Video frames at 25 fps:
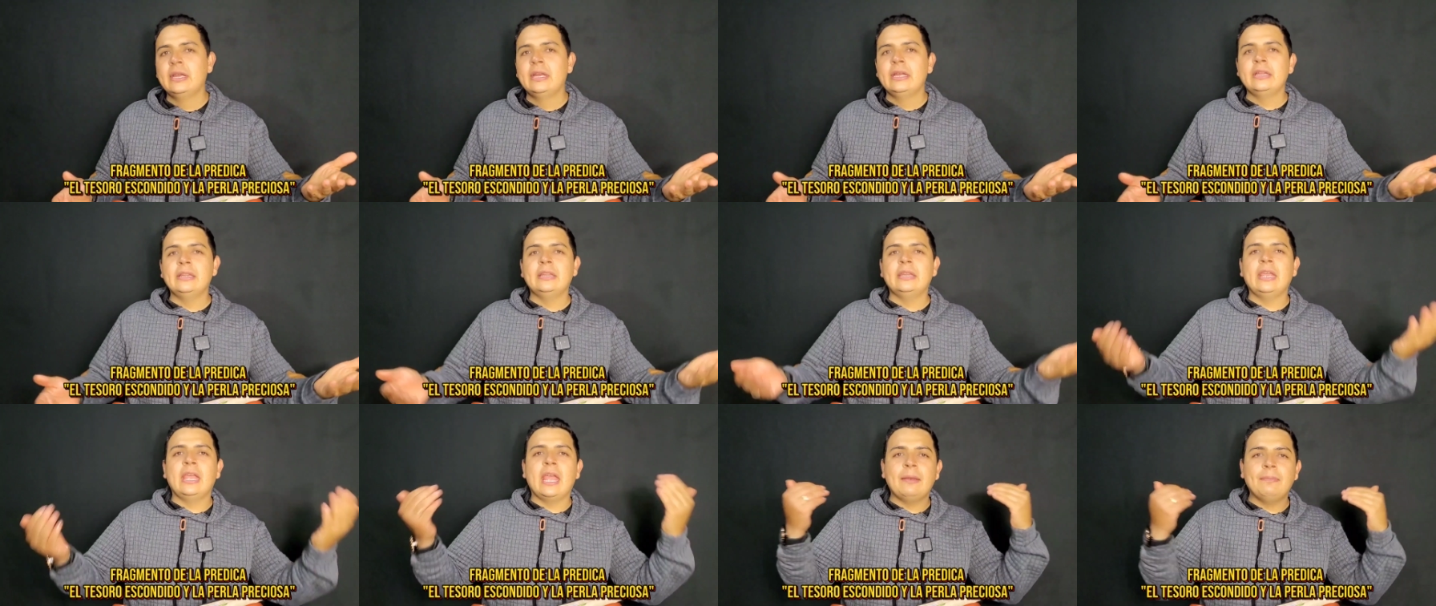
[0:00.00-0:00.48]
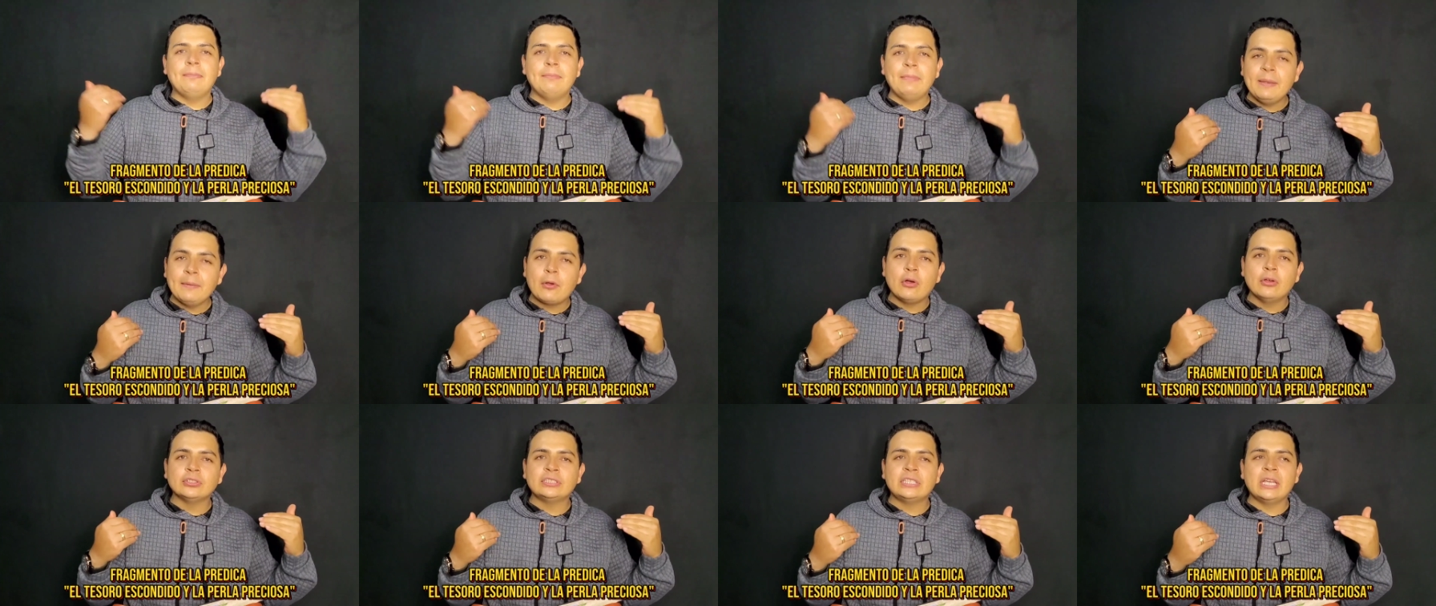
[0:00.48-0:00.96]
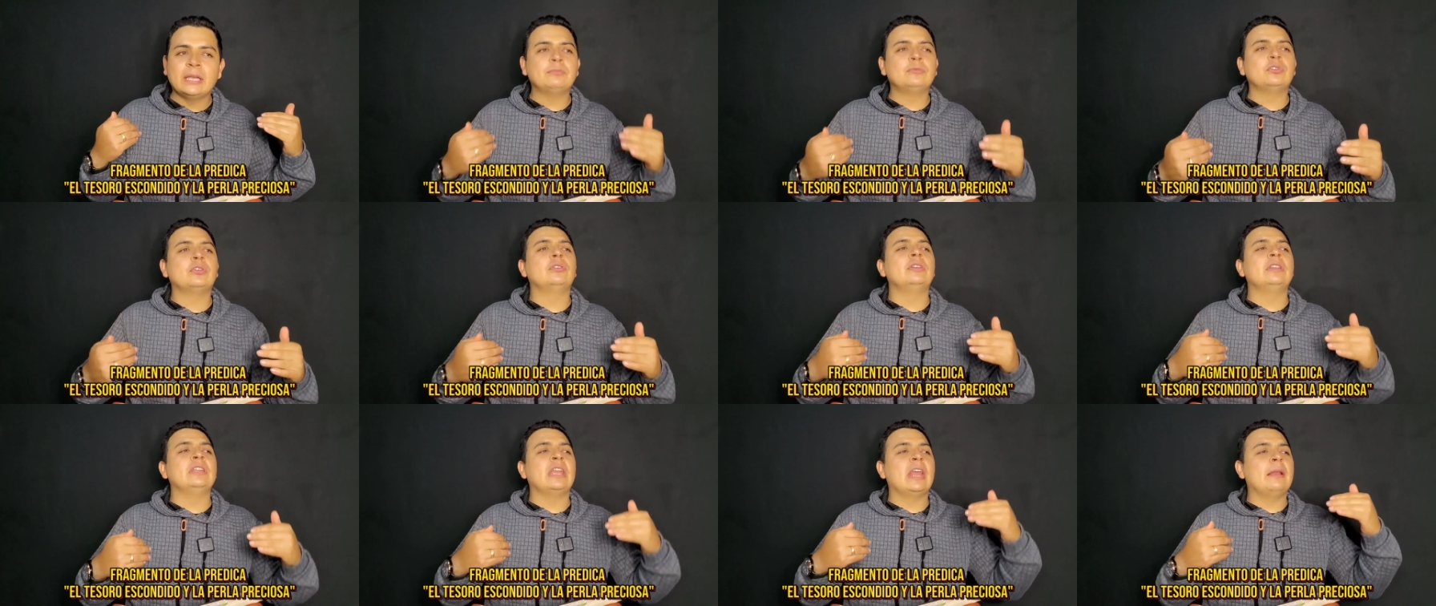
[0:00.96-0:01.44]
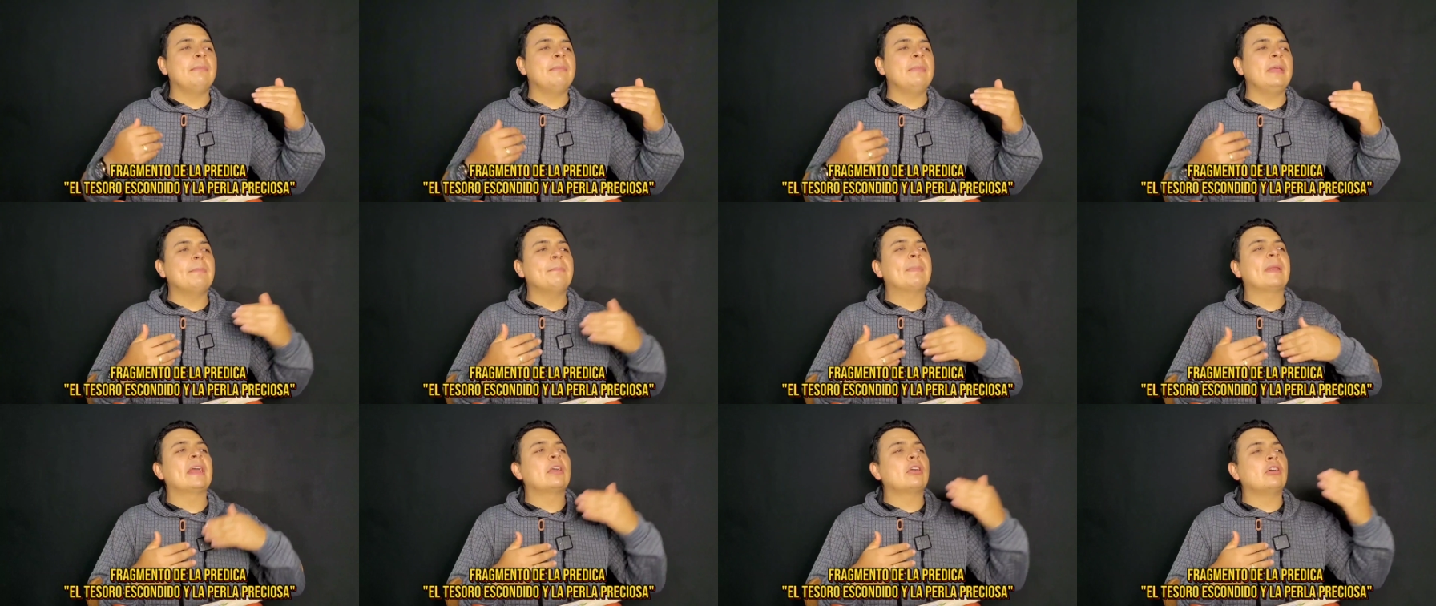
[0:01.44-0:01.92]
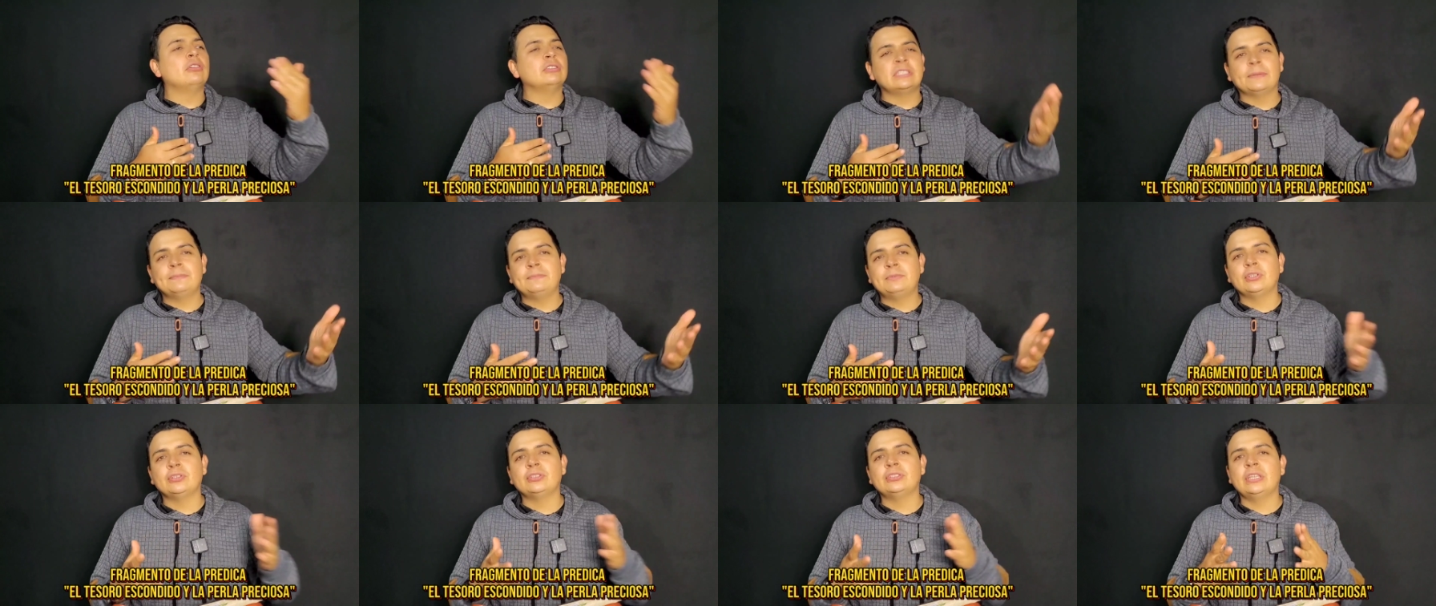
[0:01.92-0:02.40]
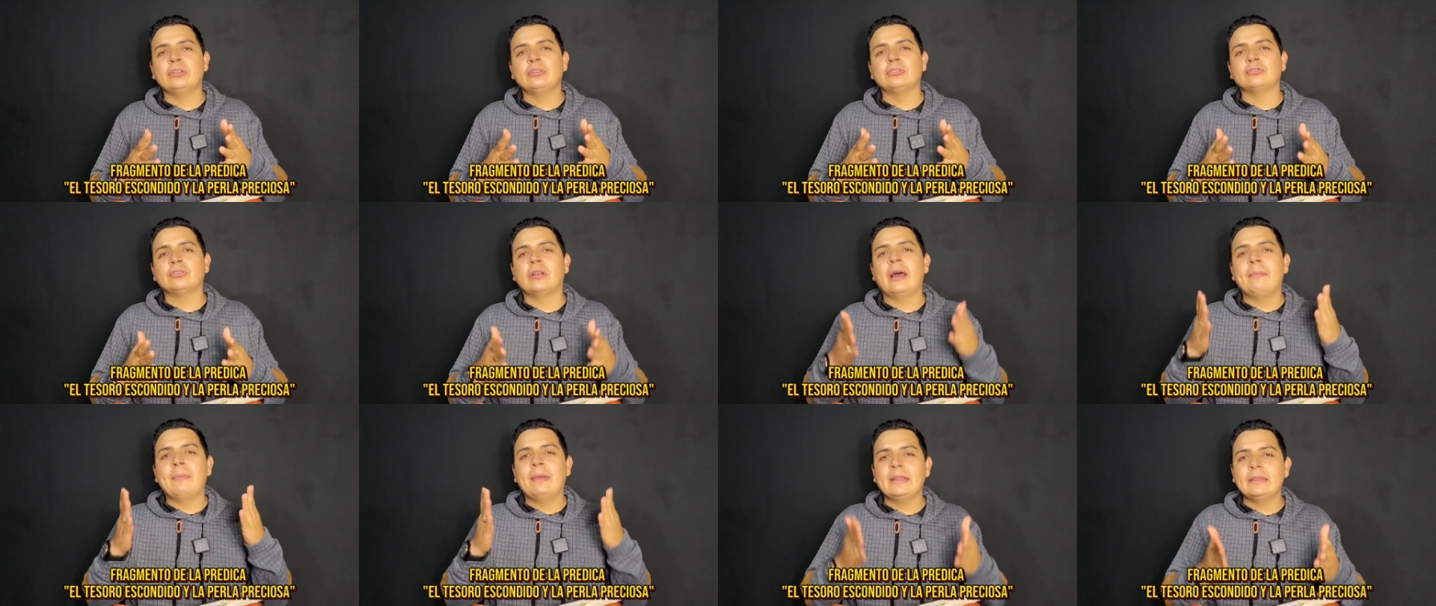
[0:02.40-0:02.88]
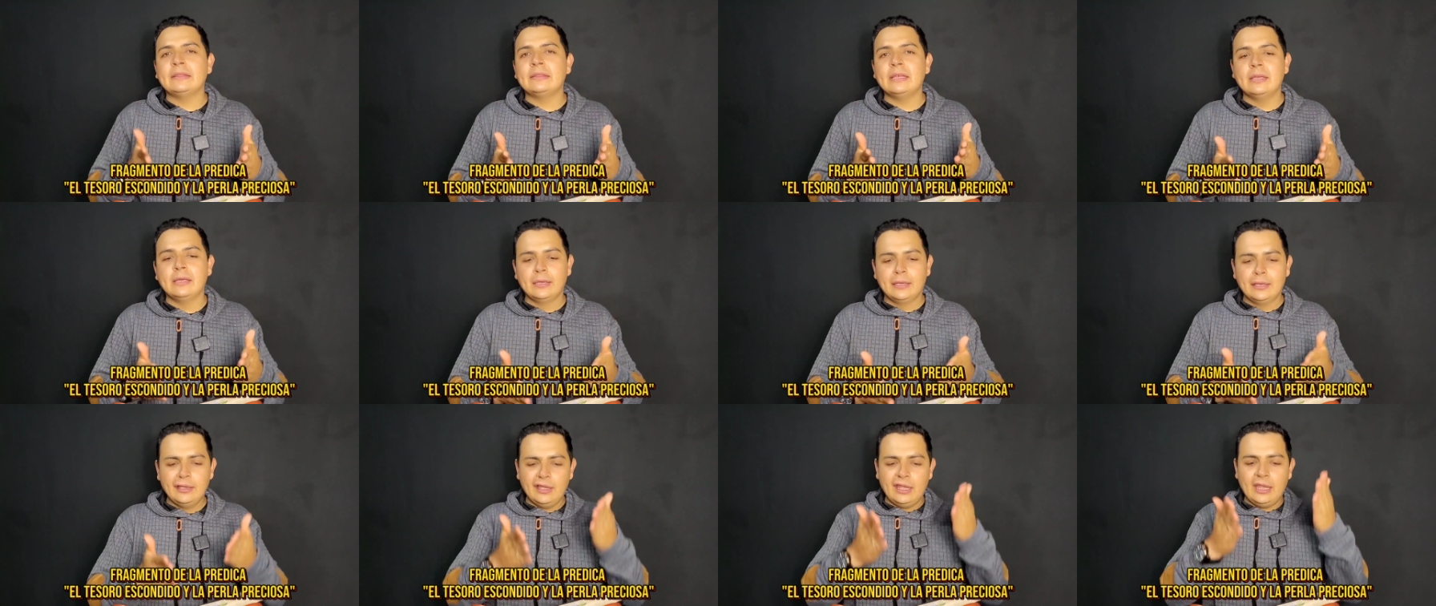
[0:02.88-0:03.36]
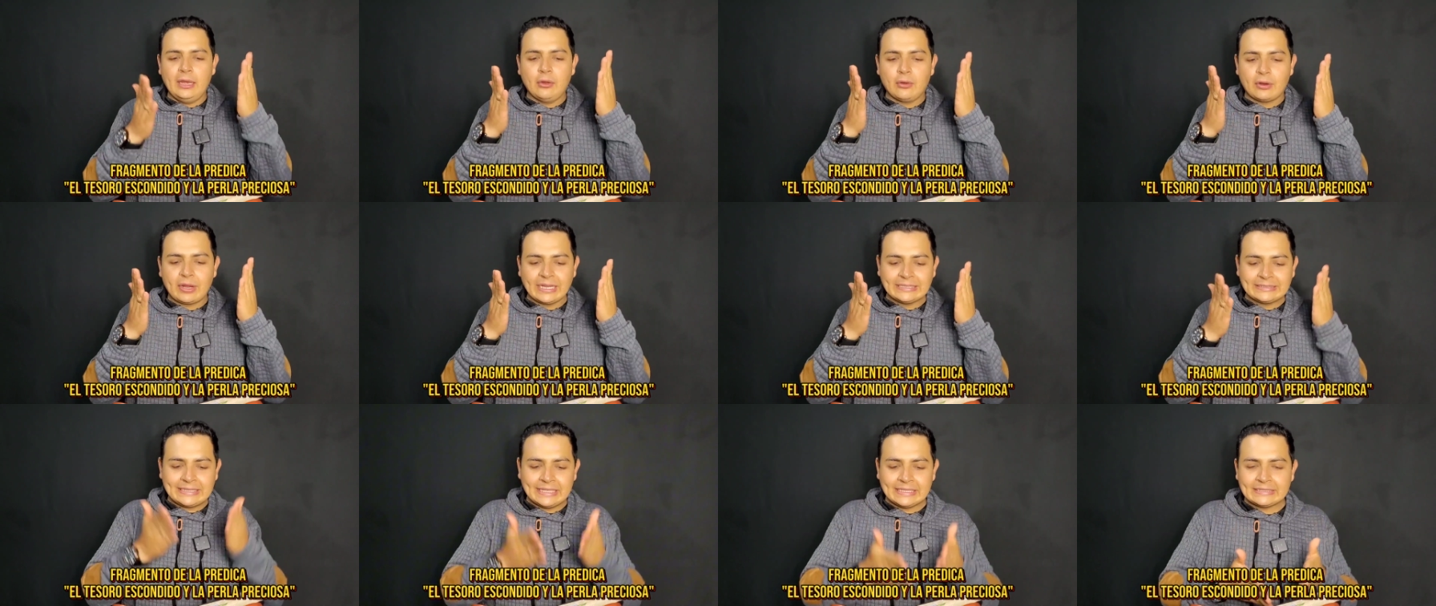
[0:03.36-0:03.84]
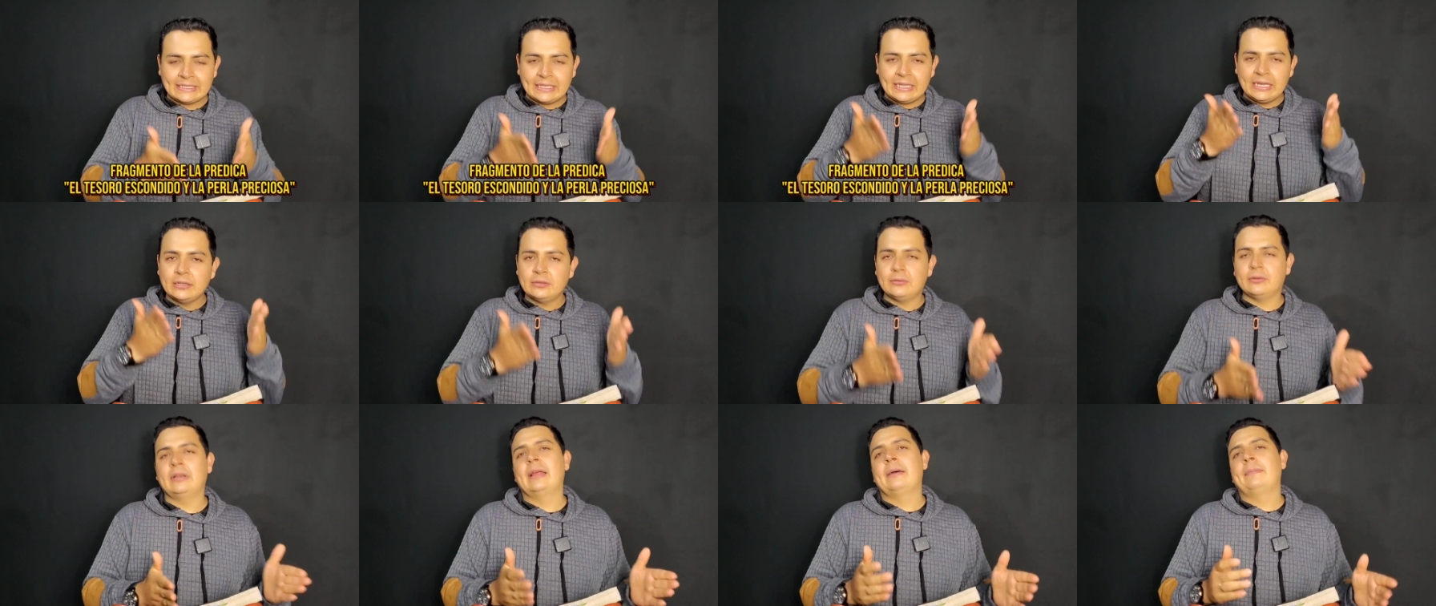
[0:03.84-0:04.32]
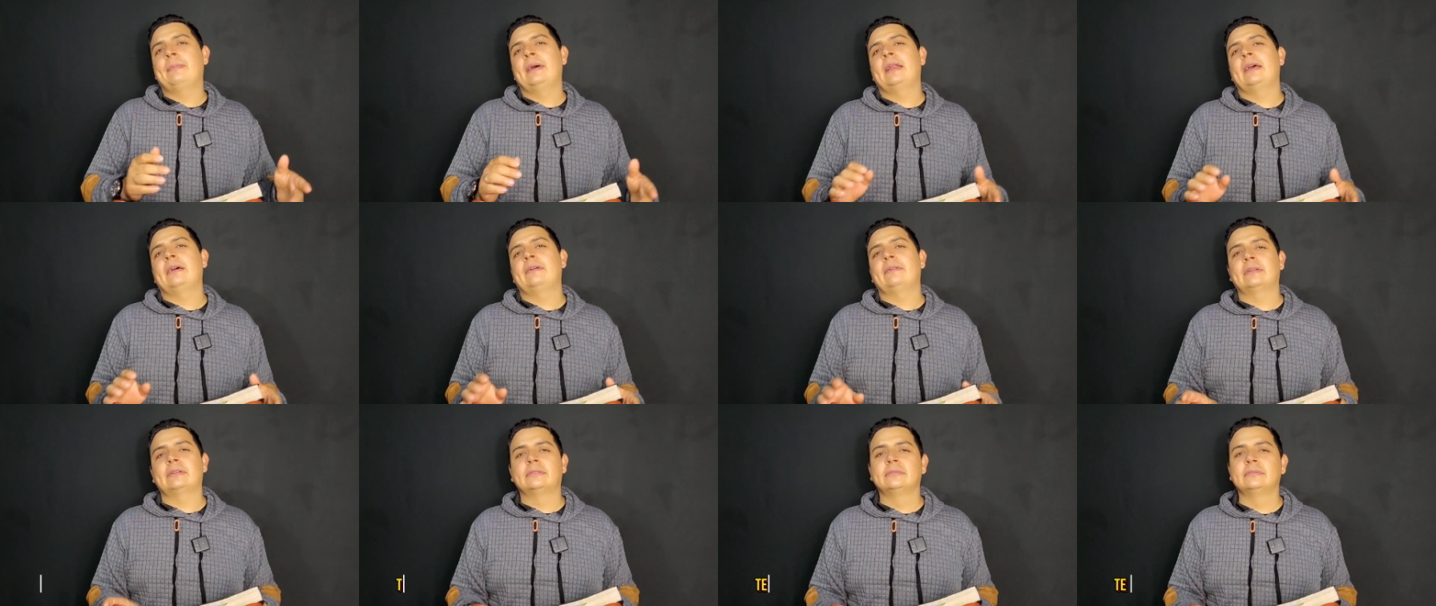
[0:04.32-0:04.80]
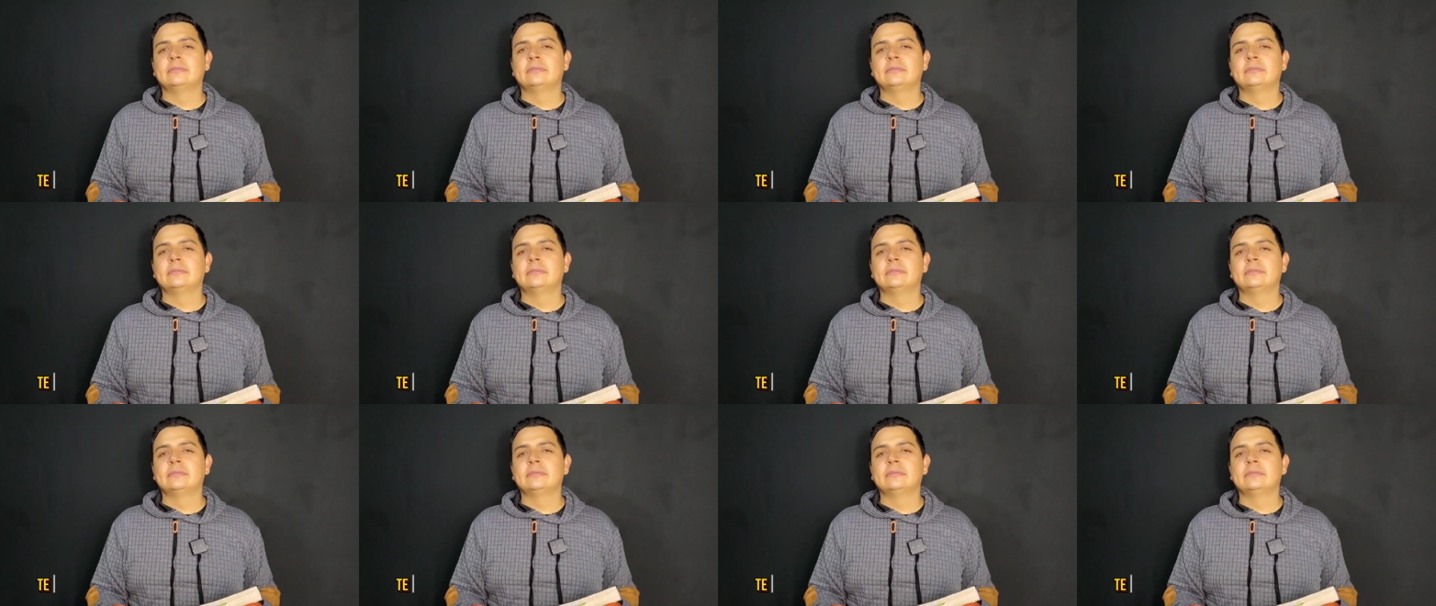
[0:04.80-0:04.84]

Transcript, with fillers: ni en mi concepto, ni en mi preconcepción, sino solamente en lo que está escrito en la palabra.